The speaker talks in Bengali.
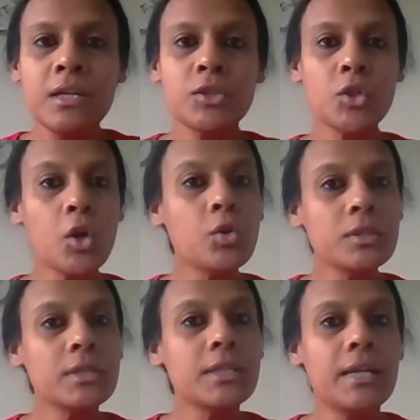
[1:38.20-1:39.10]
তখন
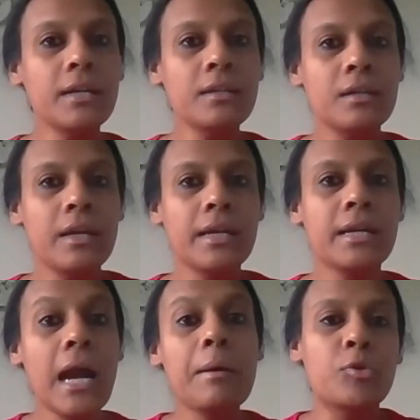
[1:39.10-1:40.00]
তারা
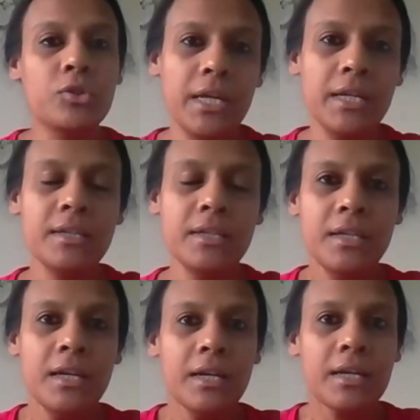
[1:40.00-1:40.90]
কামড় দেয়
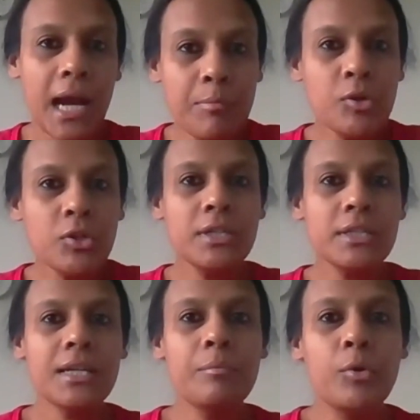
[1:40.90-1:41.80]
কামড় দিয়ে
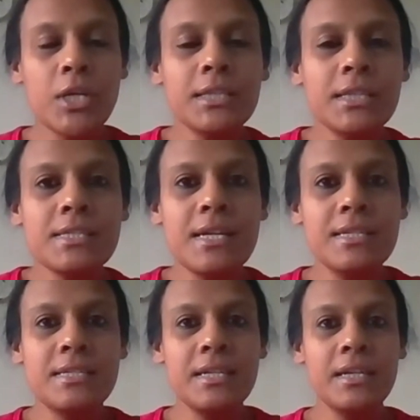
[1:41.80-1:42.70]
তারা বোঝাতে
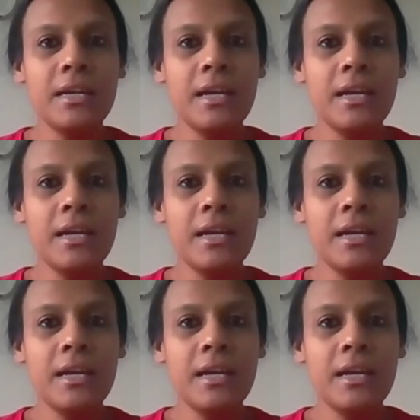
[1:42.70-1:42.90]
চায় যে